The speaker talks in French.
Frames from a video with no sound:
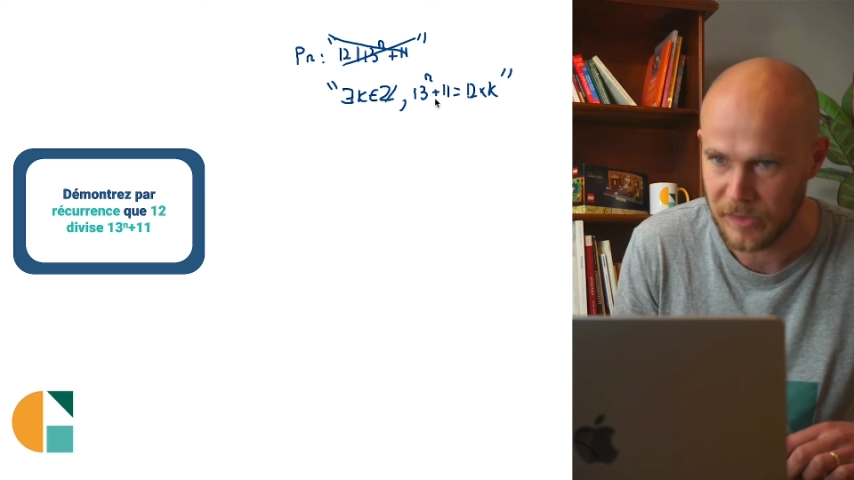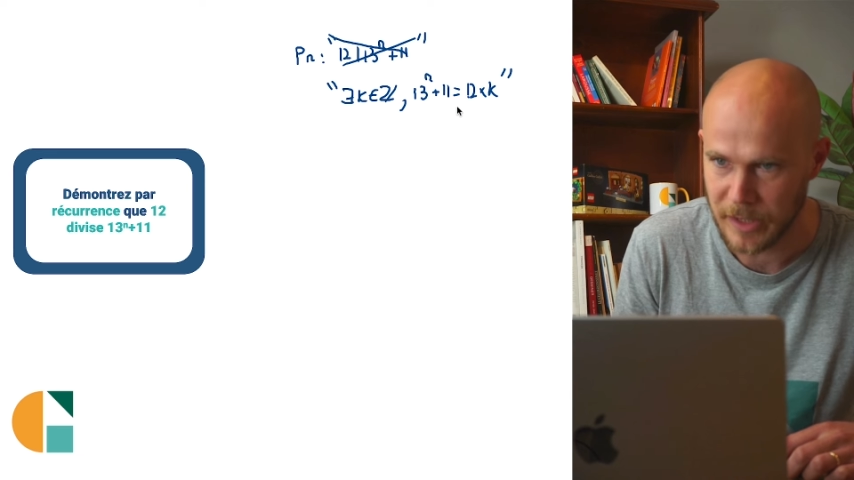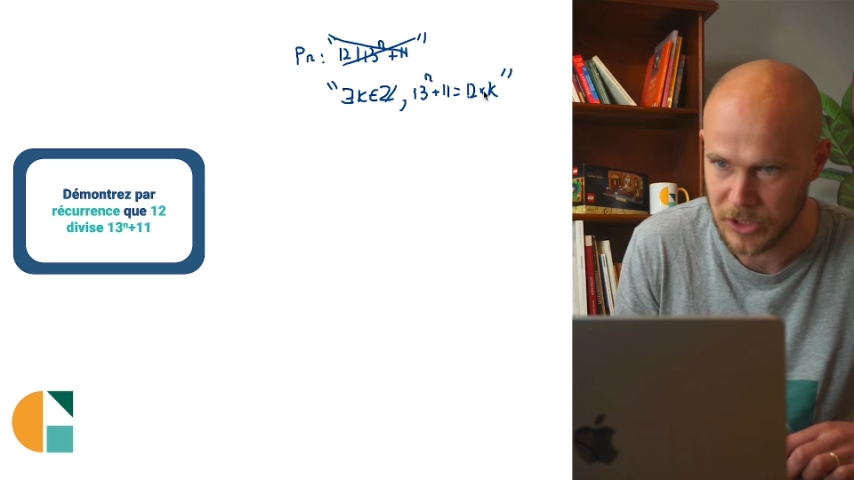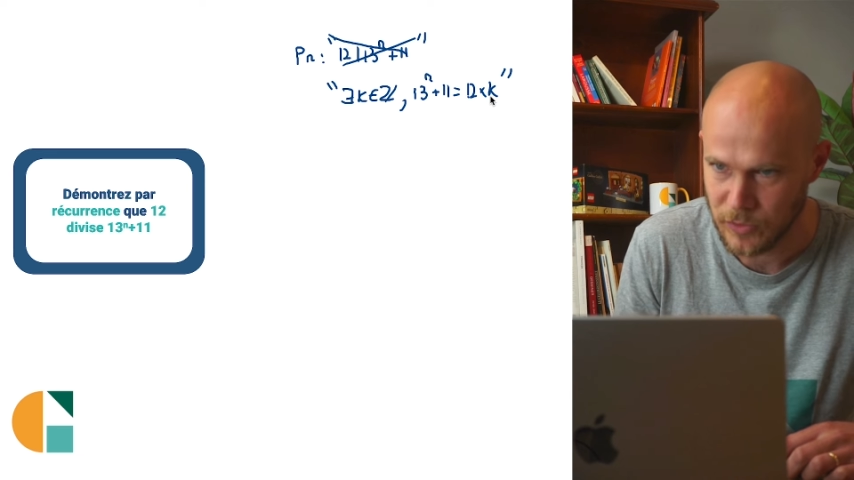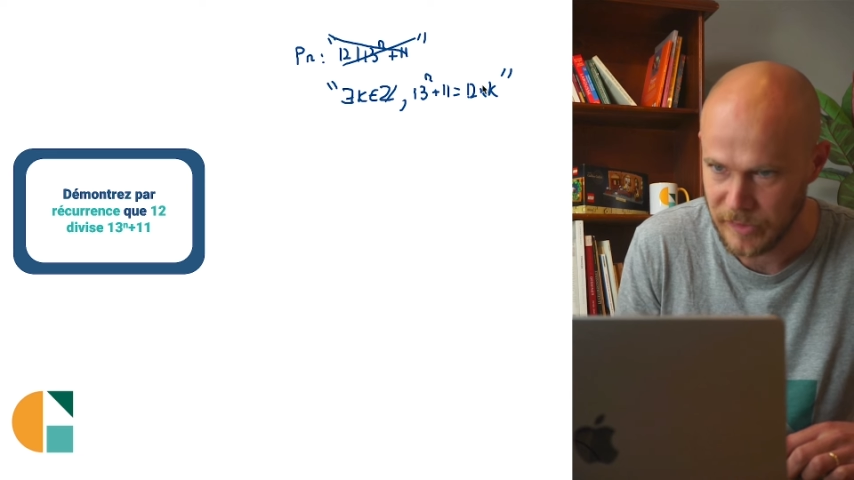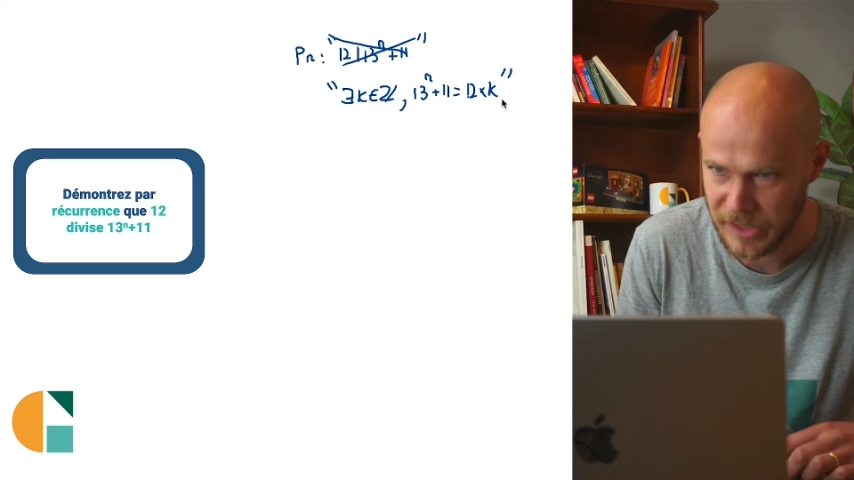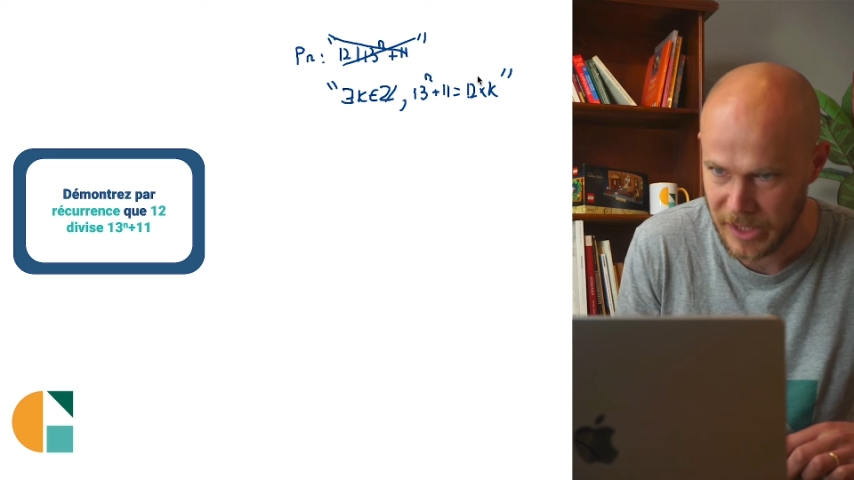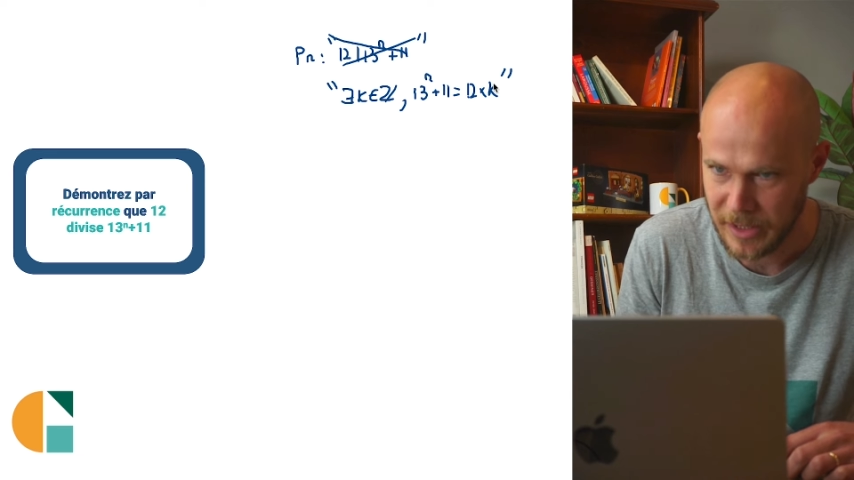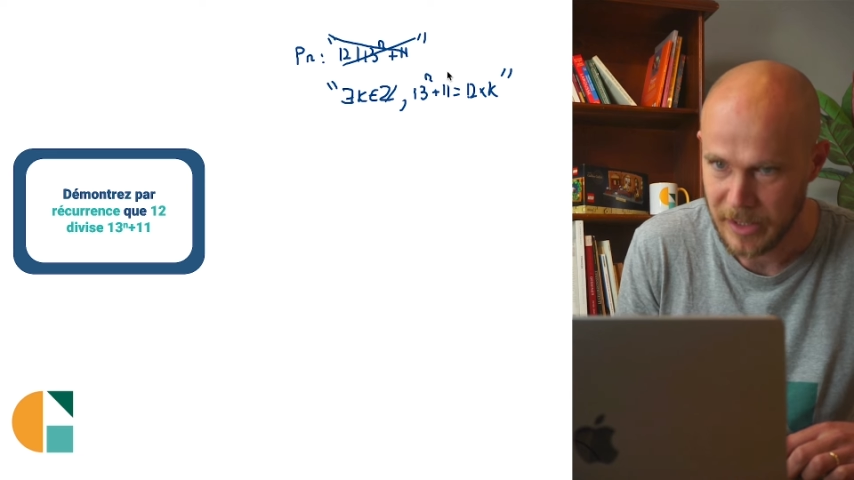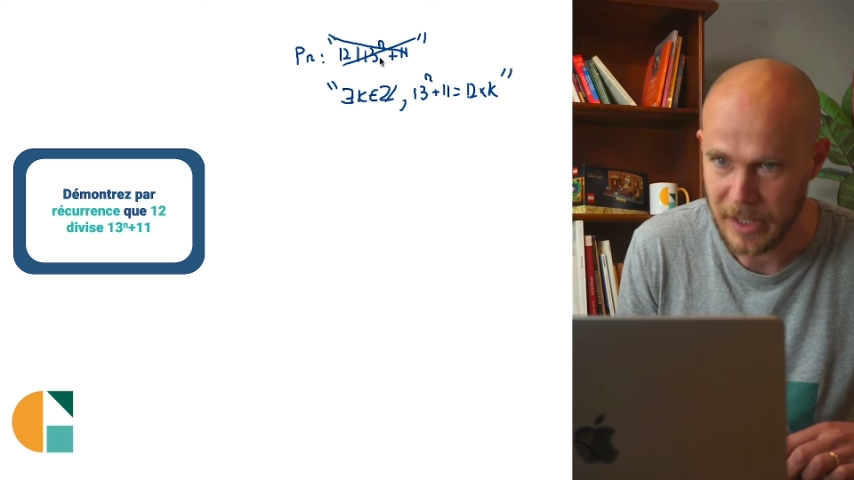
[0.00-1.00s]
quelque chose qui
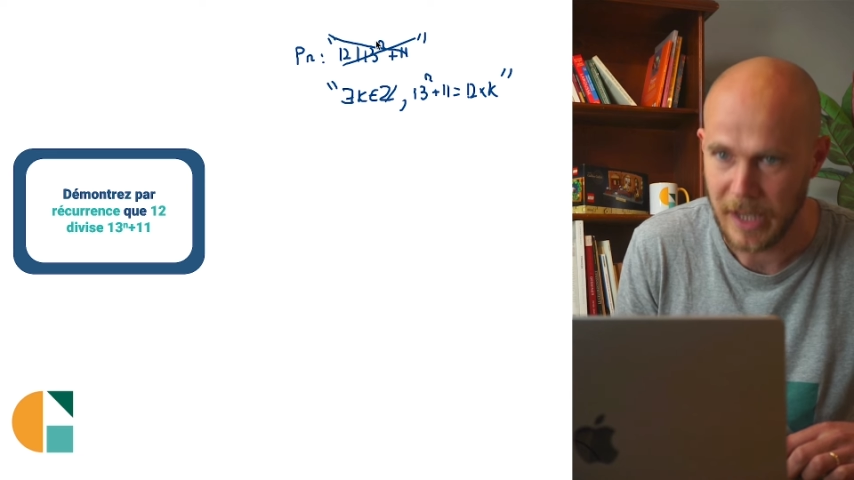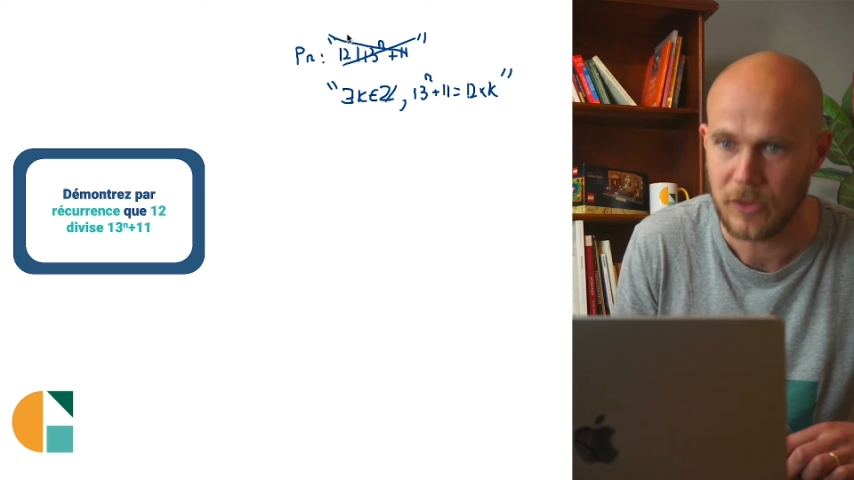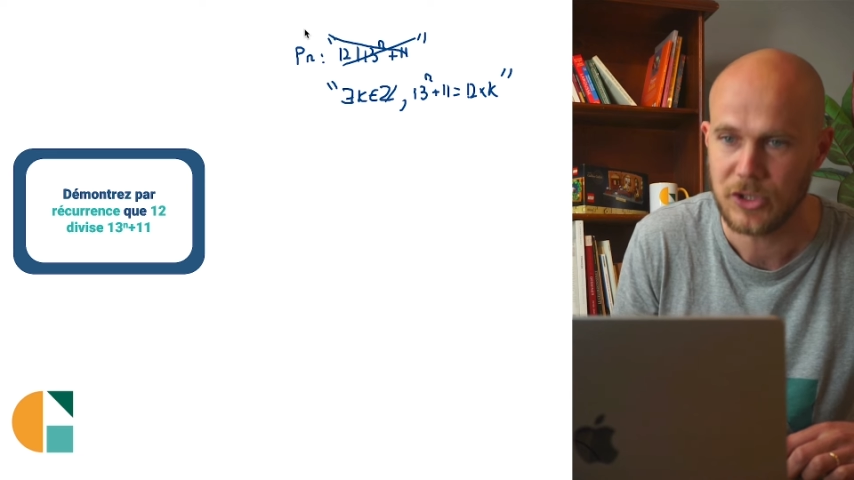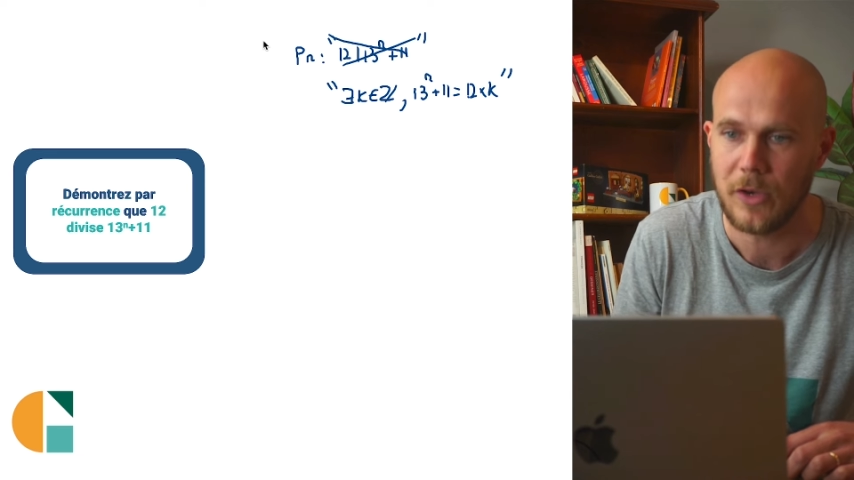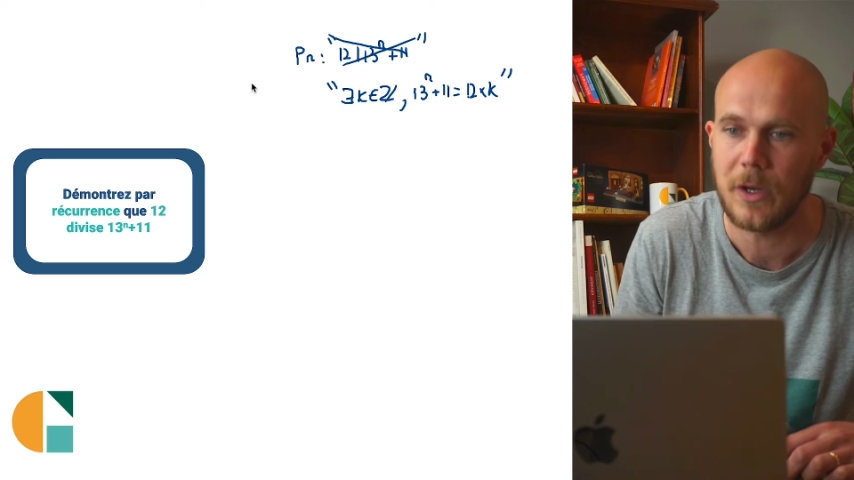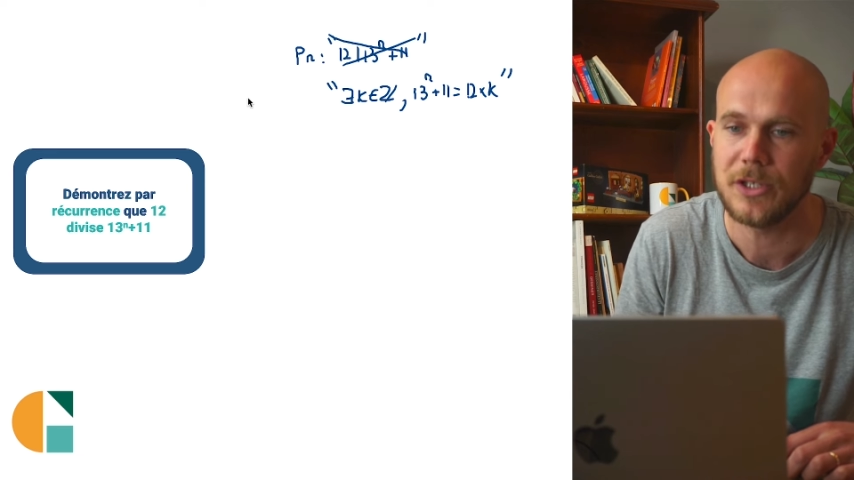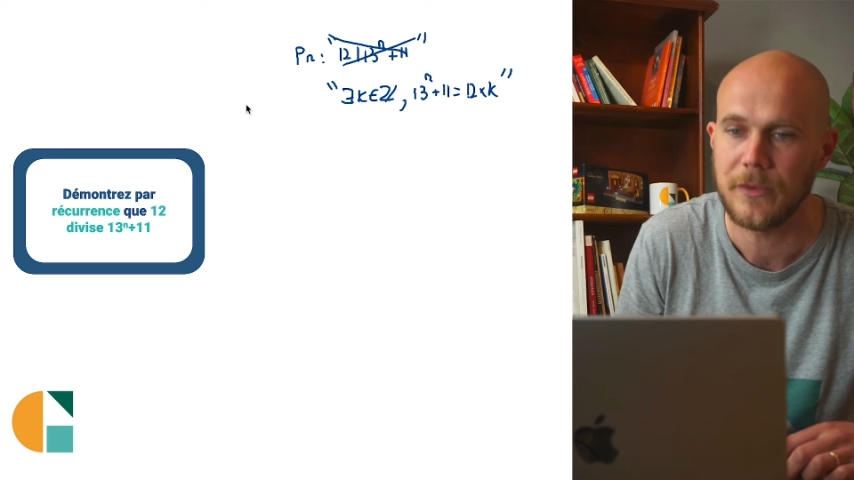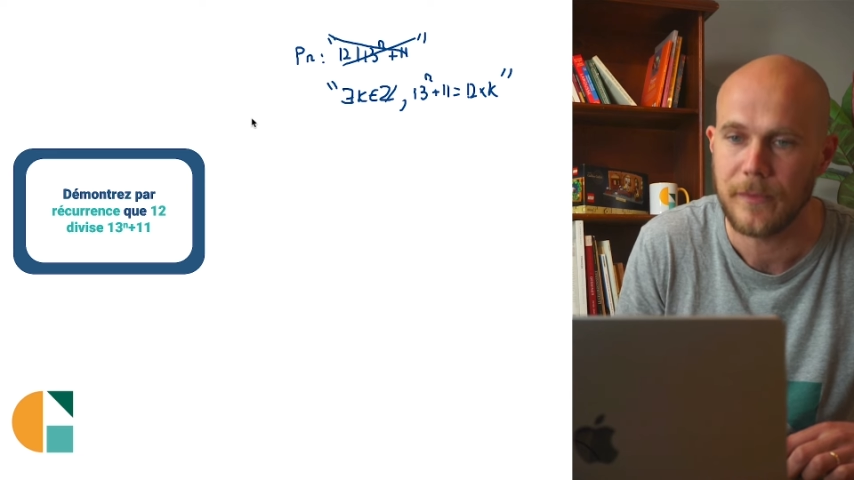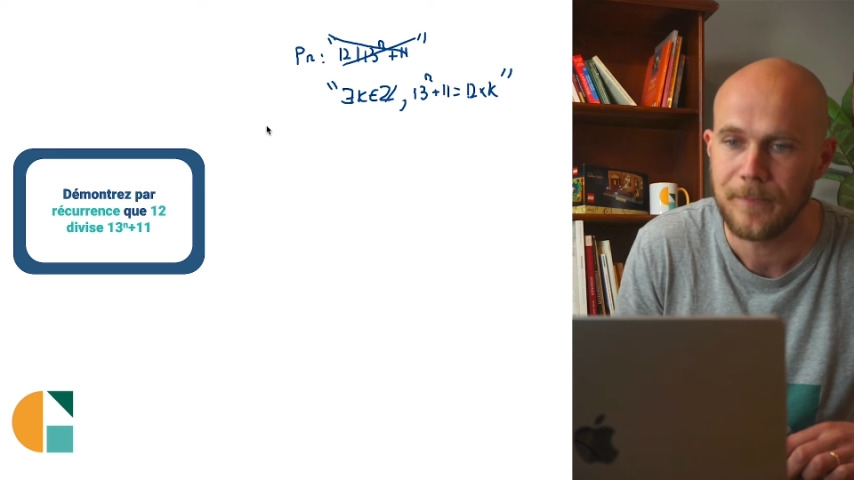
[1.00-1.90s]
est un entier relatif.